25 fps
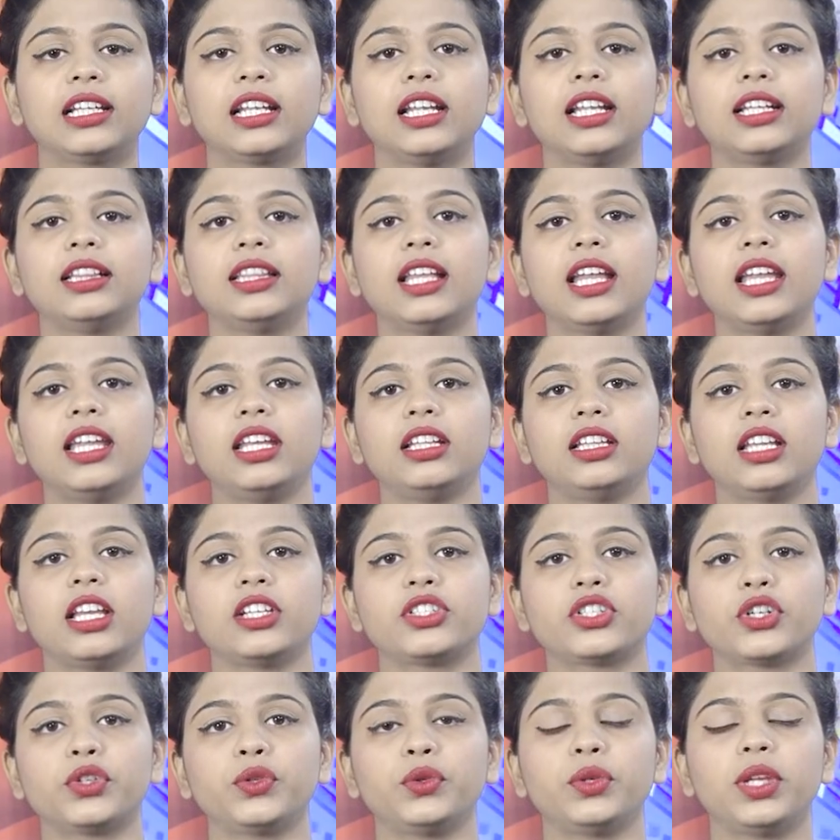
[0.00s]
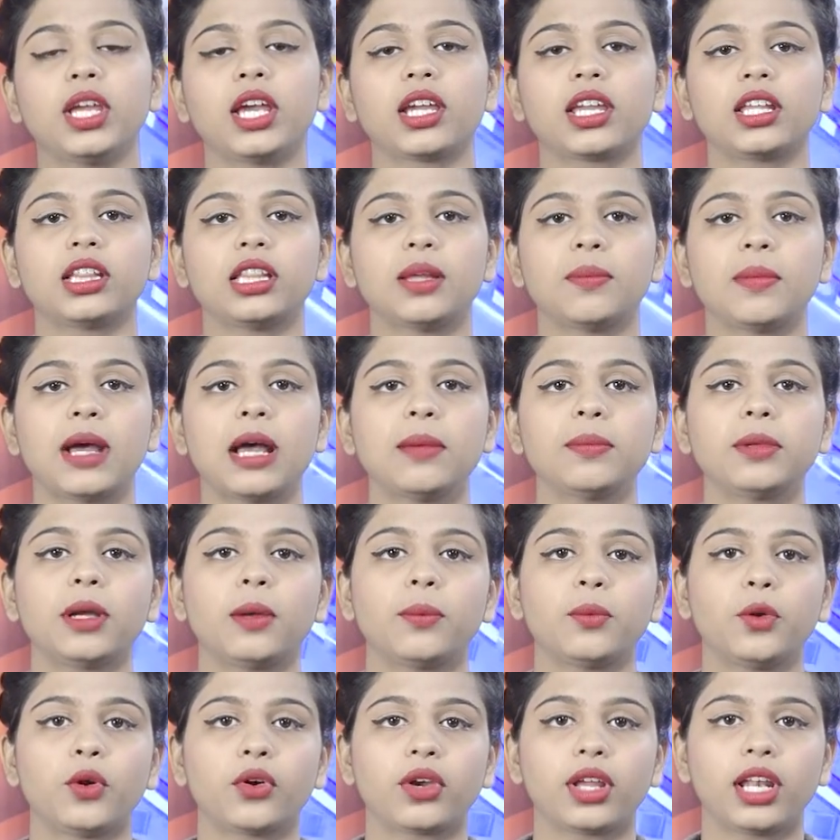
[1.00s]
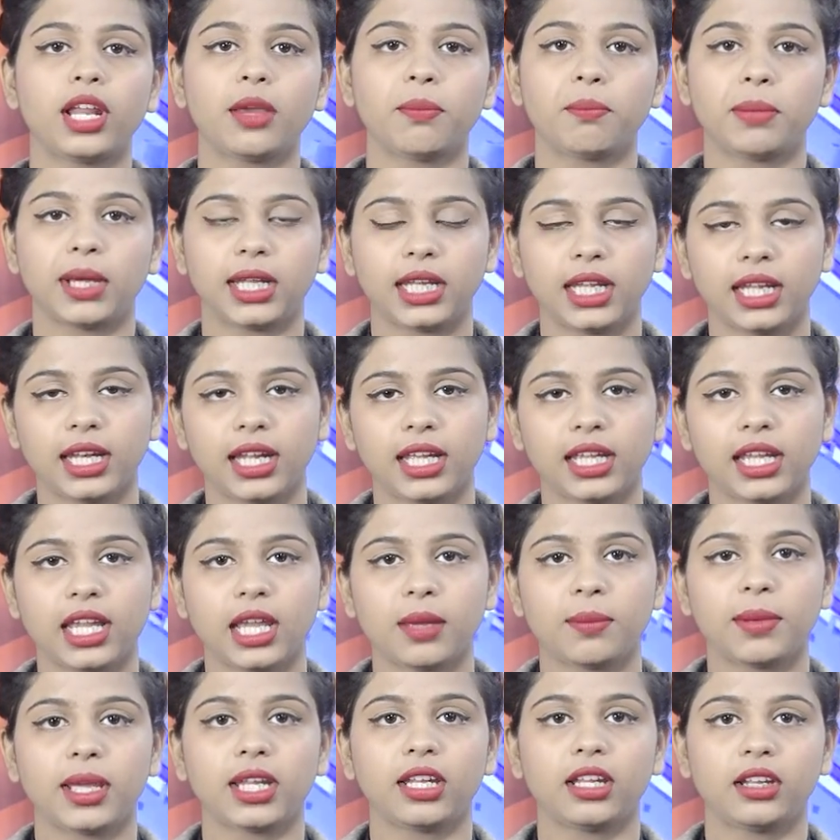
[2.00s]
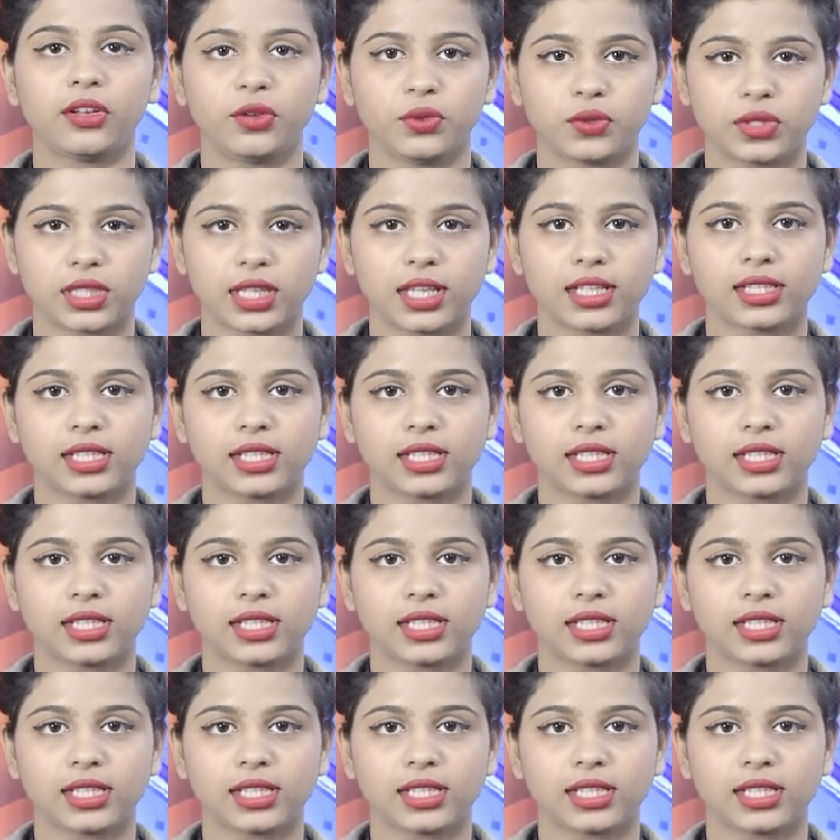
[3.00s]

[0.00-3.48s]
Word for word: के लिए इतना ही देश और दुनिया की तमाम खबरों के लिए बने रहिए एबीएन न्यूज के